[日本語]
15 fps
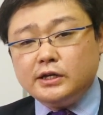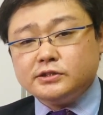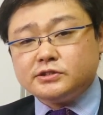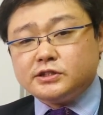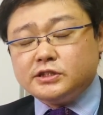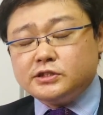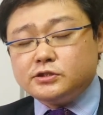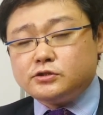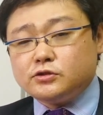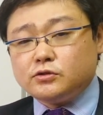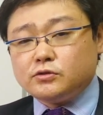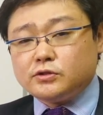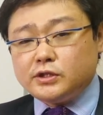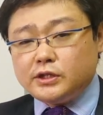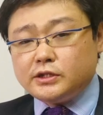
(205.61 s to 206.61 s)
慎
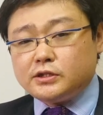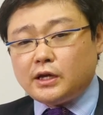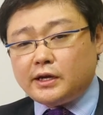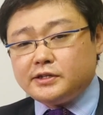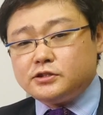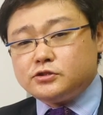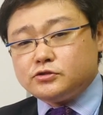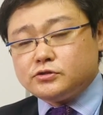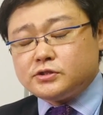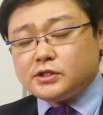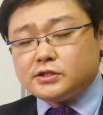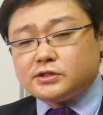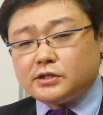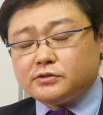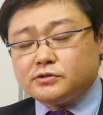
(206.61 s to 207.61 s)
重に対中
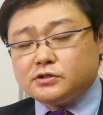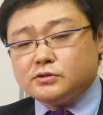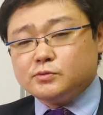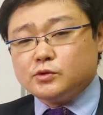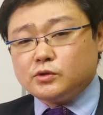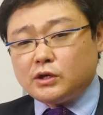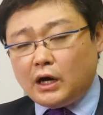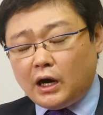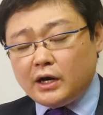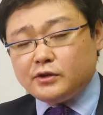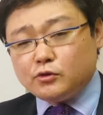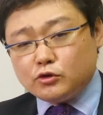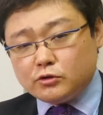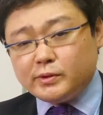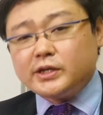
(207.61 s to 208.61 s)
政策というものを考え
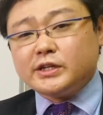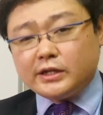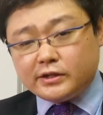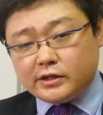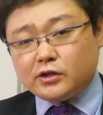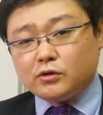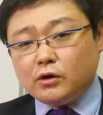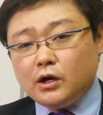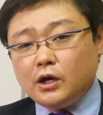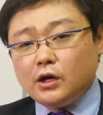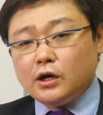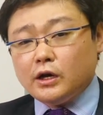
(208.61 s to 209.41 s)
ておくべきだったと